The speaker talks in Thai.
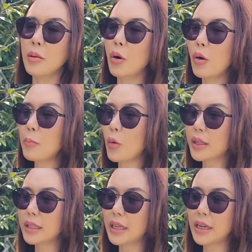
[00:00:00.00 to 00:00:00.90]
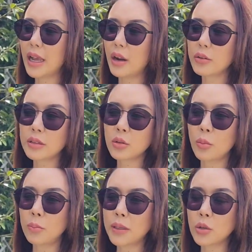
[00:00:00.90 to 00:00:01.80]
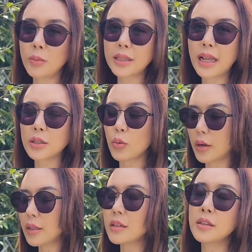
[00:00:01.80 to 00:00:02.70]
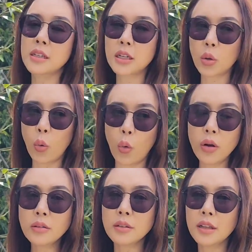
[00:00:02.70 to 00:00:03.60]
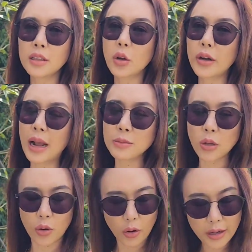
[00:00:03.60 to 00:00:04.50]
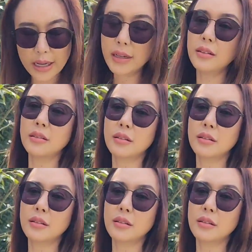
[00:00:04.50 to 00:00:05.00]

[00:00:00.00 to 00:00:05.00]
ราะว่าปกติเนี่ยเราจะสม ผสมอัตราส่วนก็คือ 1 ถุงต่อน้ำ 200 ลิตร